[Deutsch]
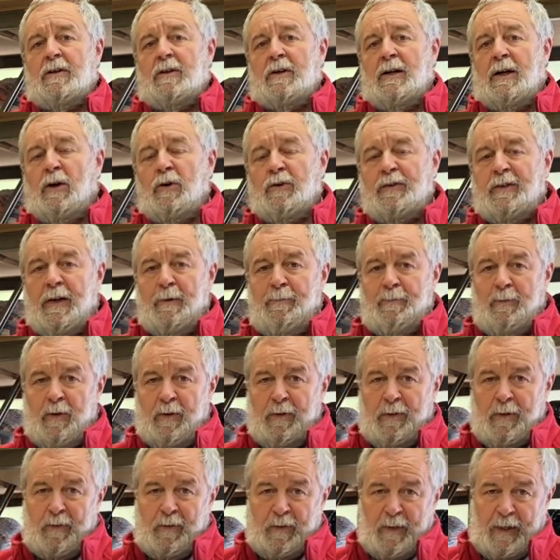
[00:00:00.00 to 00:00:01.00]
Außerhalb
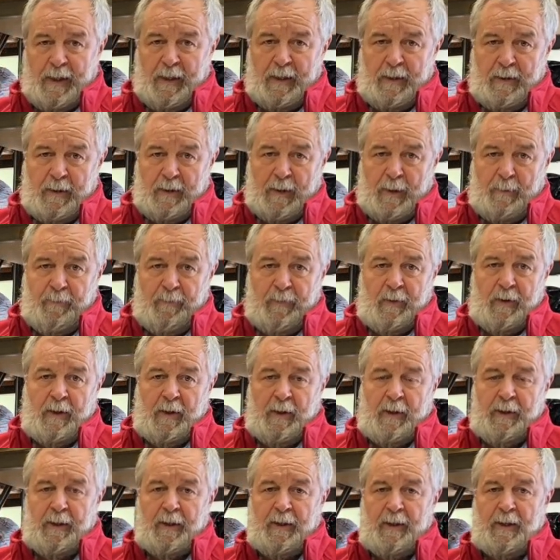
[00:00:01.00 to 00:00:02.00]
dieser Zeiten haben
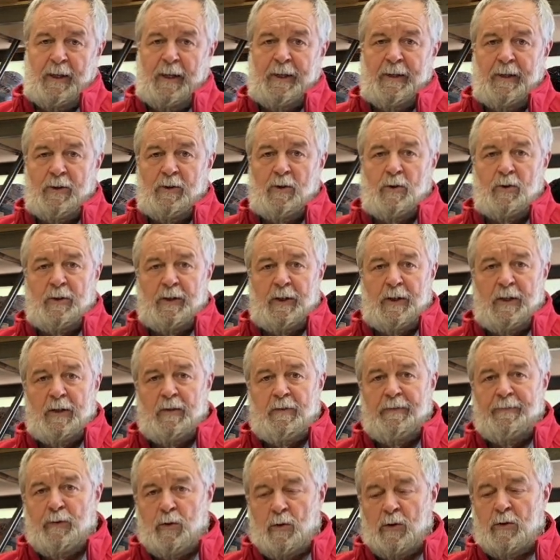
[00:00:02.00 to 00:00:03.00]
wir einen
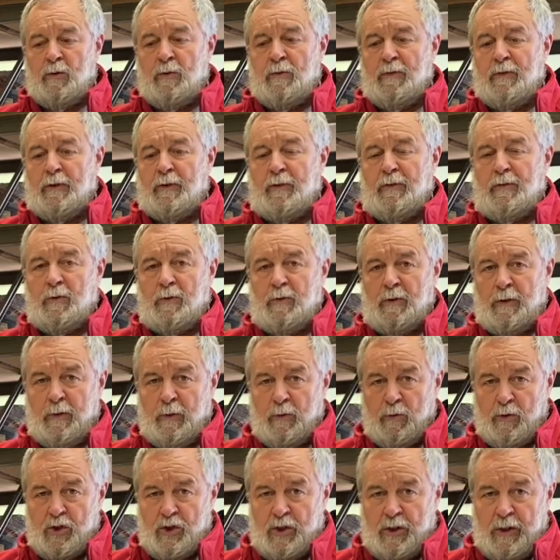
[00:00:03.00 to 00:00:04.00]
Kleidercontainer vor unserer
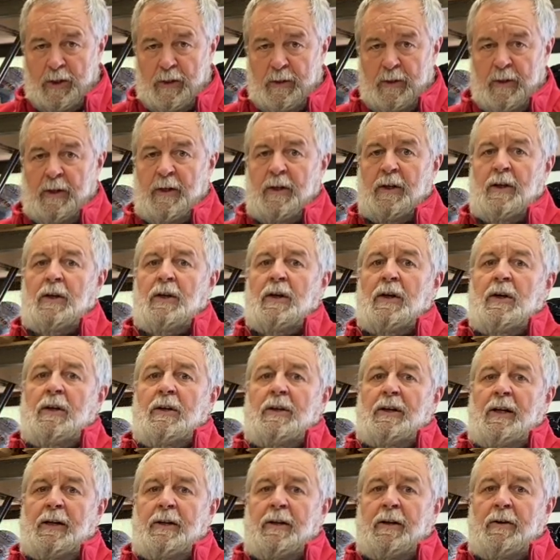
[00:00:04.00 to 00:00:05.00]
Sortierung stehen,
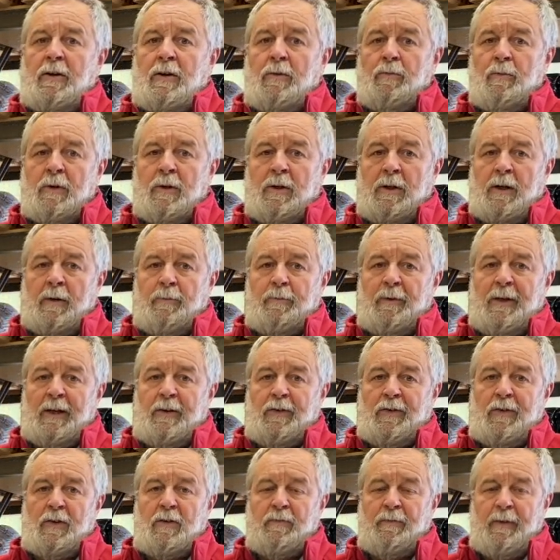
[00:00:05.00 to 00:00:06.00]
der dann immer am
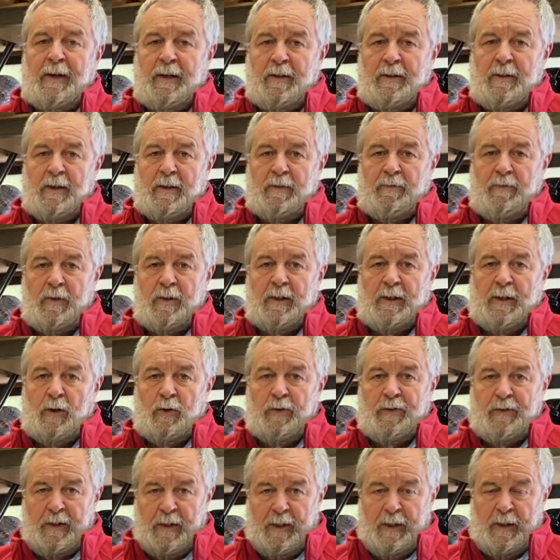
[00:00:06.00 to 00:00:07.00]
nächsten Werktag wieder
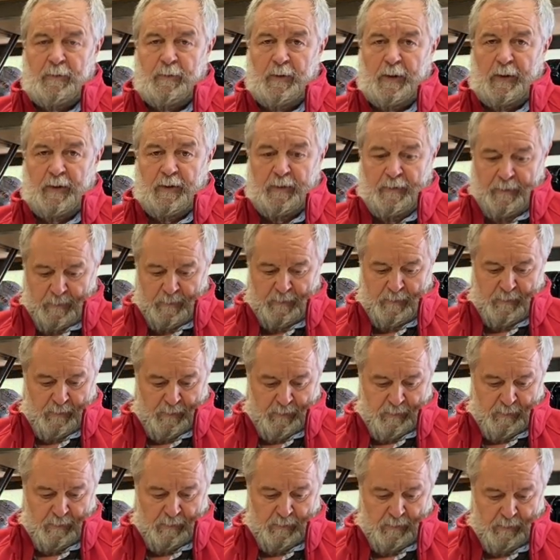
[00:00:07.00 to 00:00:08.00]
ausgeleert wird.
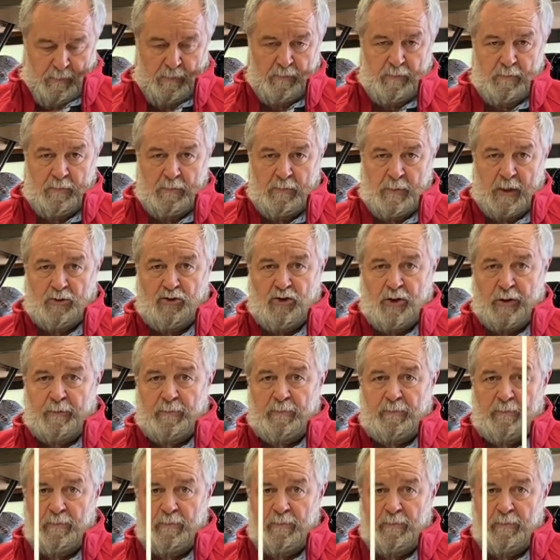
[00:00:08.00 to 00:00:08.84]
Dankeschön.